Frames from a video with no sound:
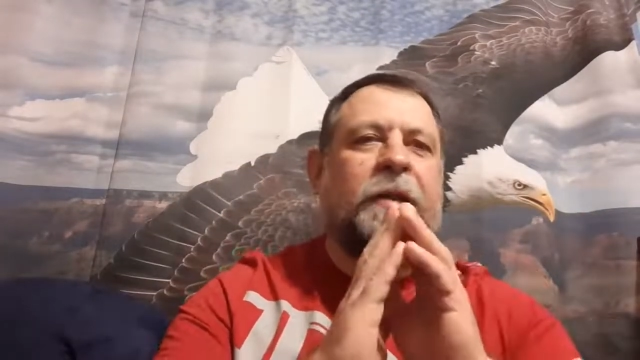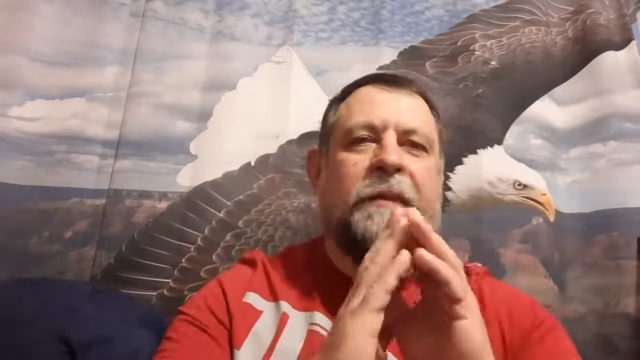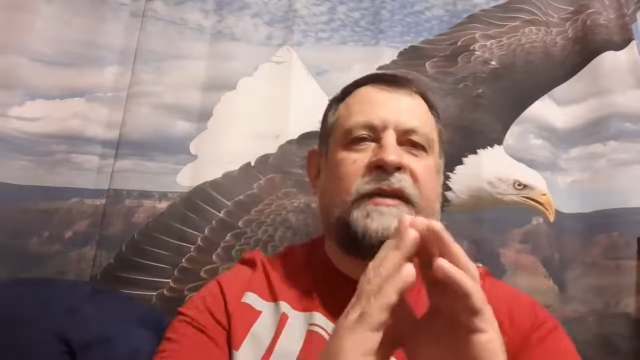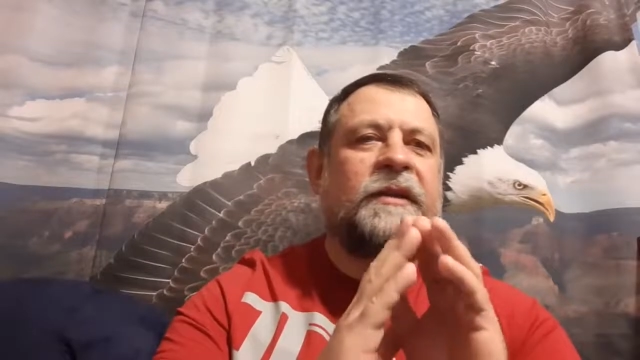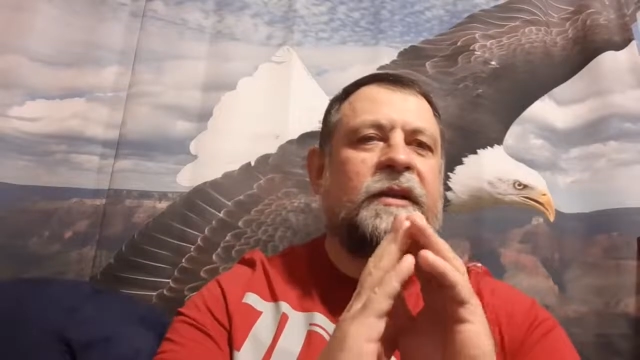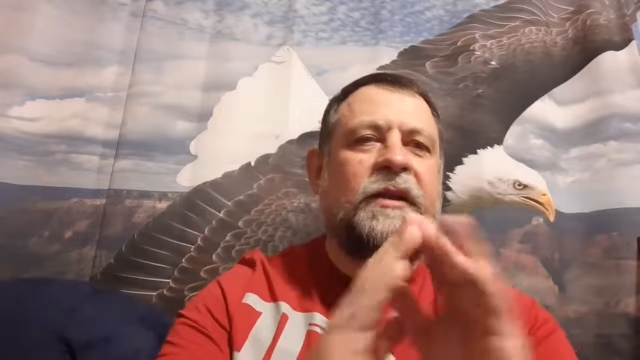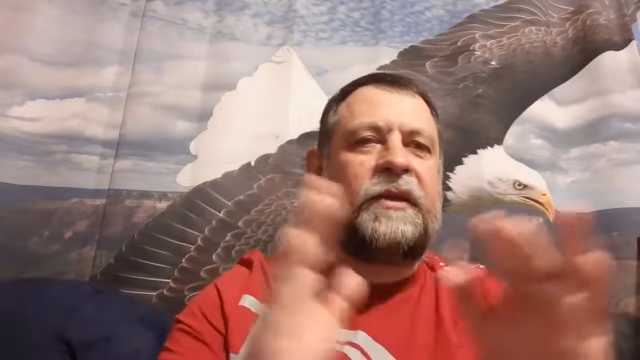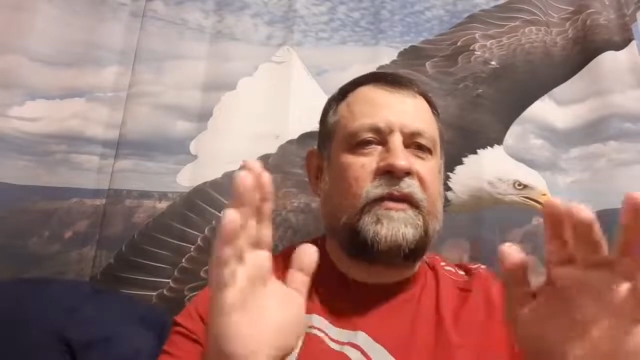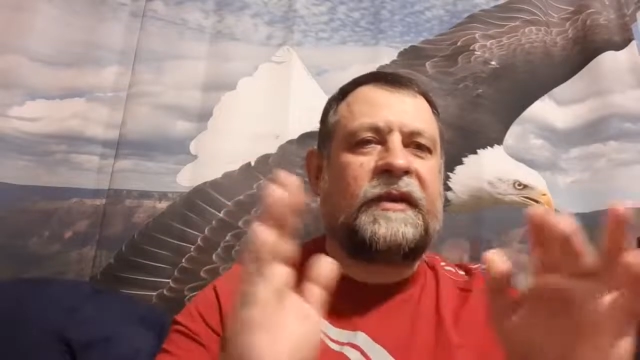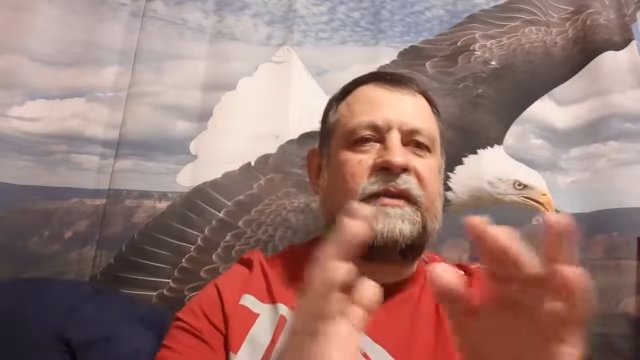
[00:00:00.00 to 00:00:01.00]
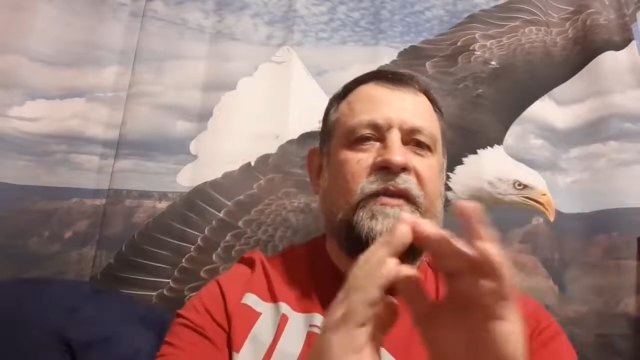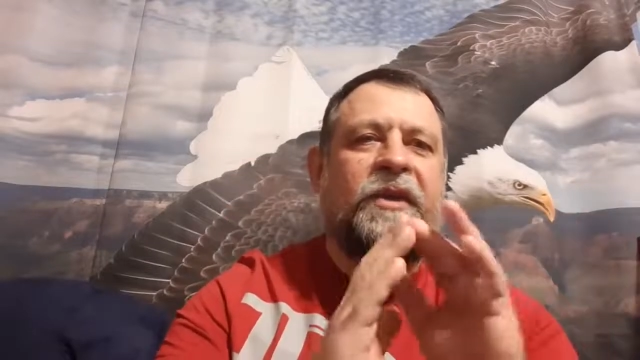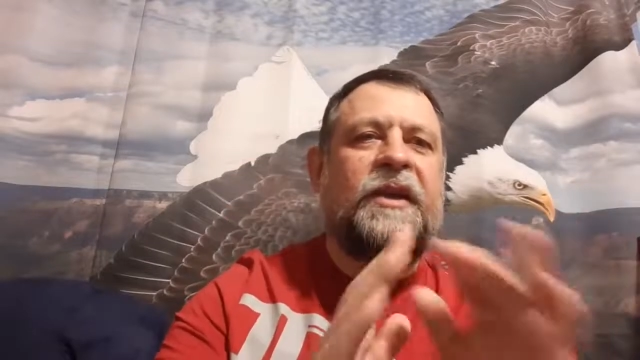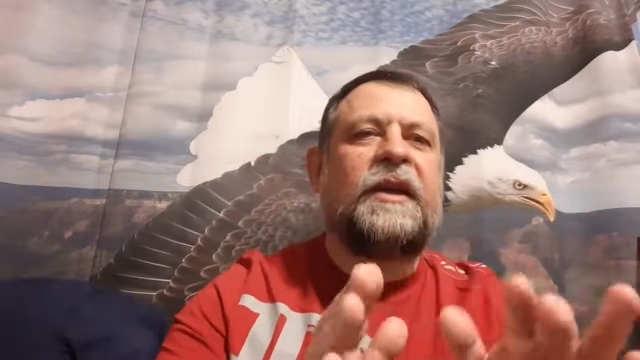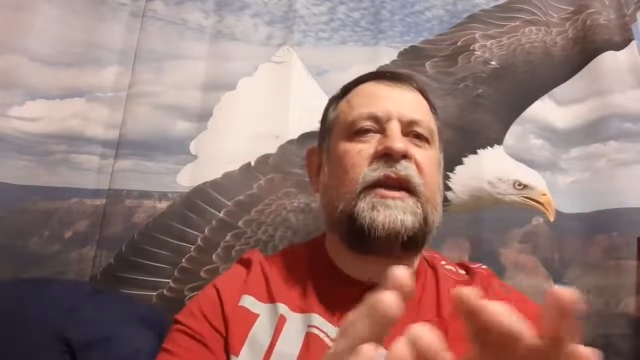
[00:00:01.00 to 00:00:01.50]
посетить вас
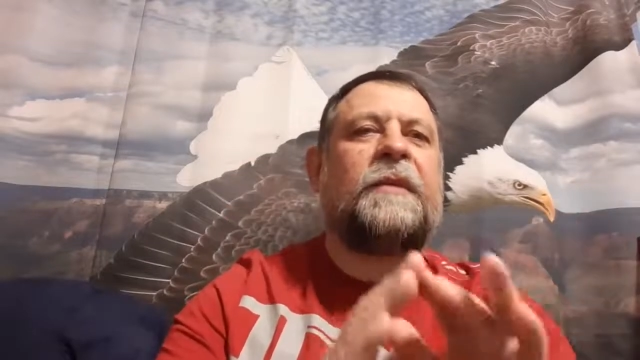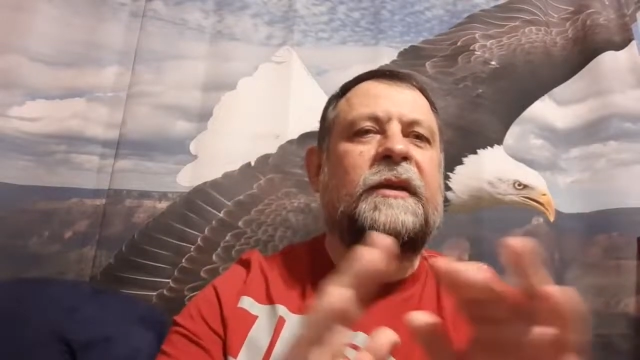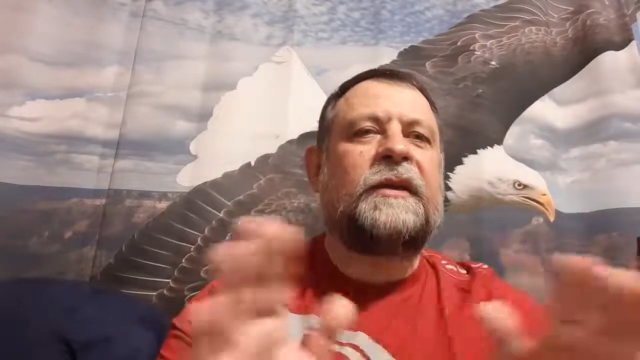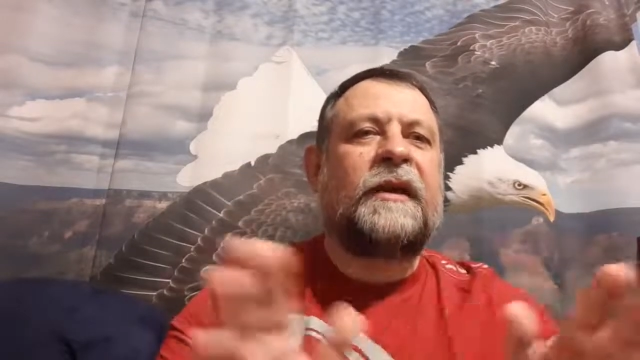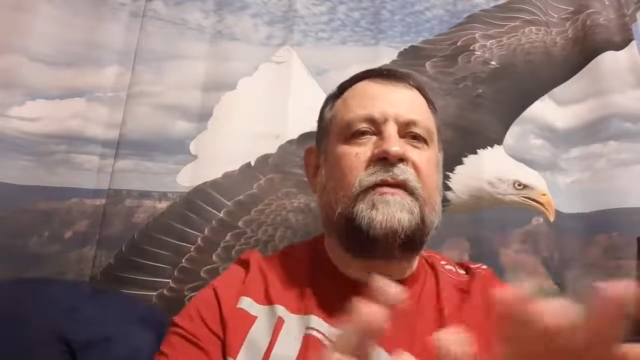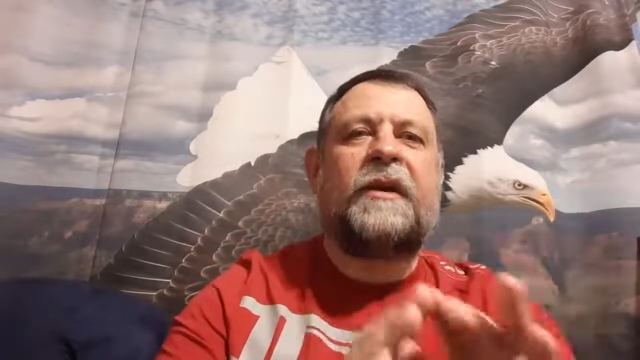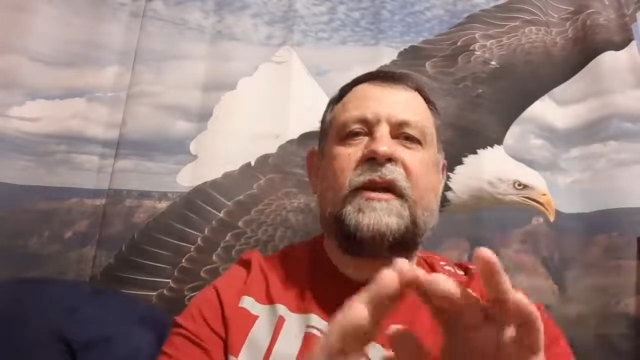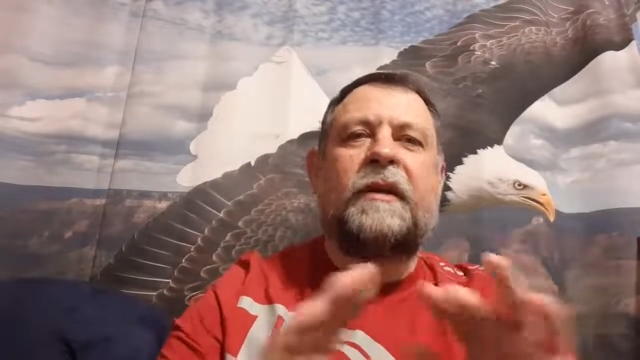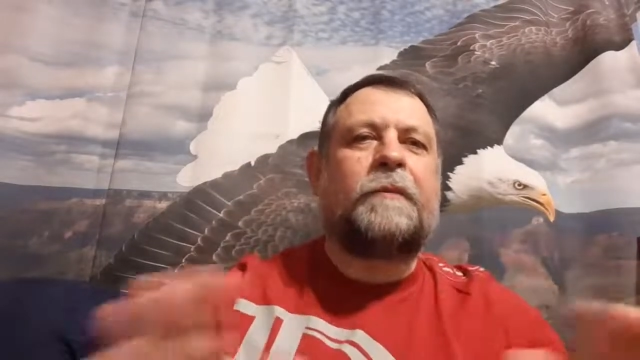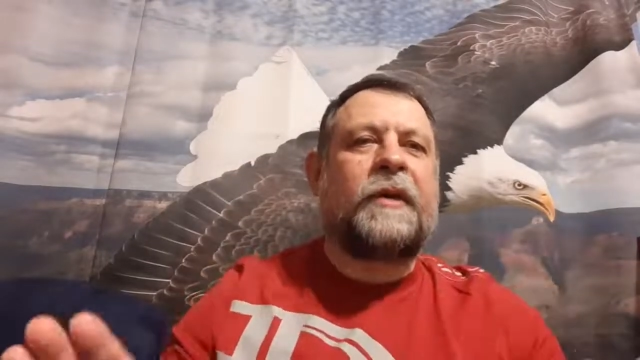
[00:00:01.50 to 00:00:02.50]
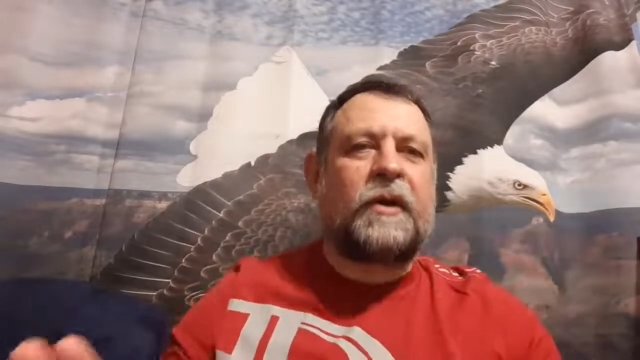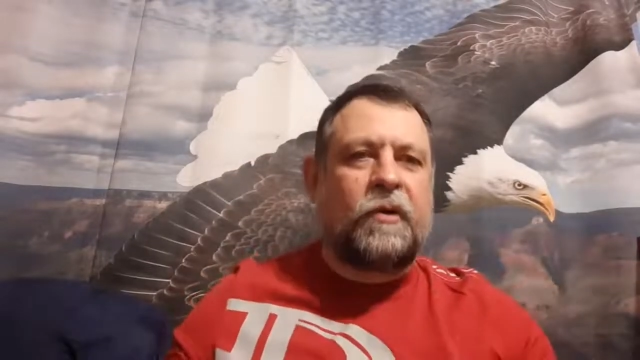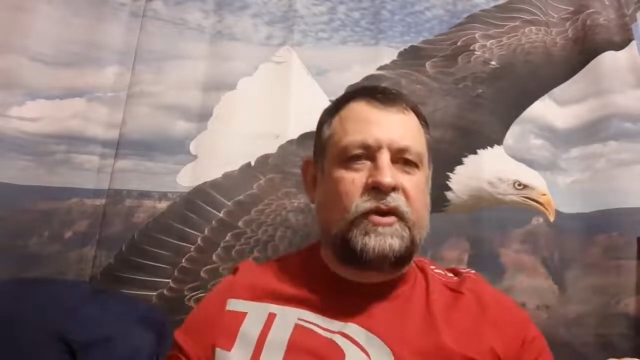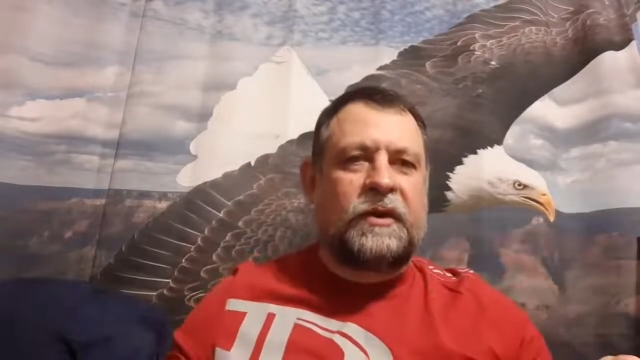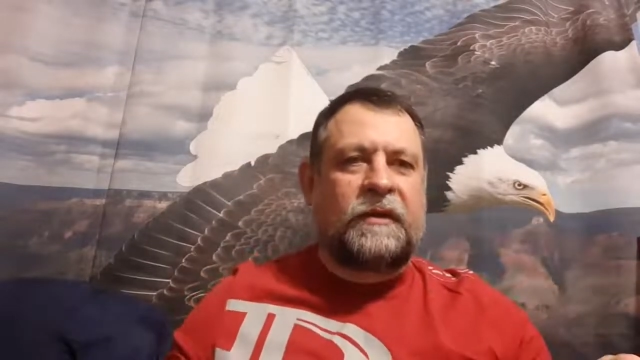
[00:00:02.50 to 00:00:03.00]
видением, откровением,
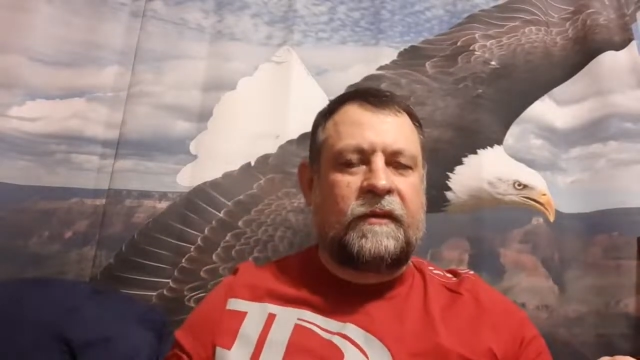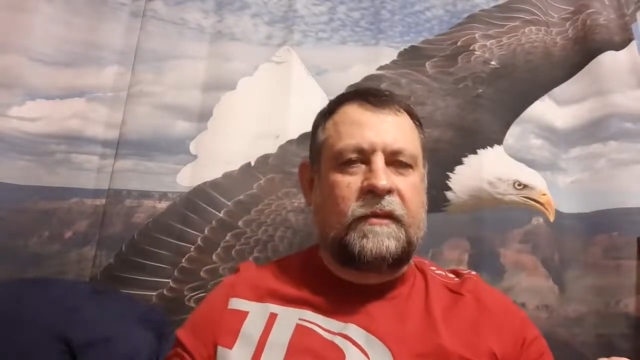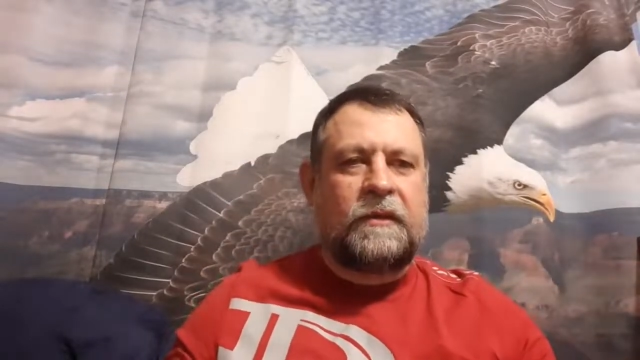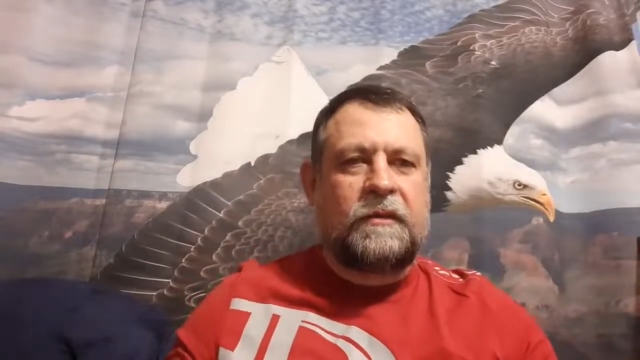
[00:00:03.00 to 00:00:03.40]
пророчеством.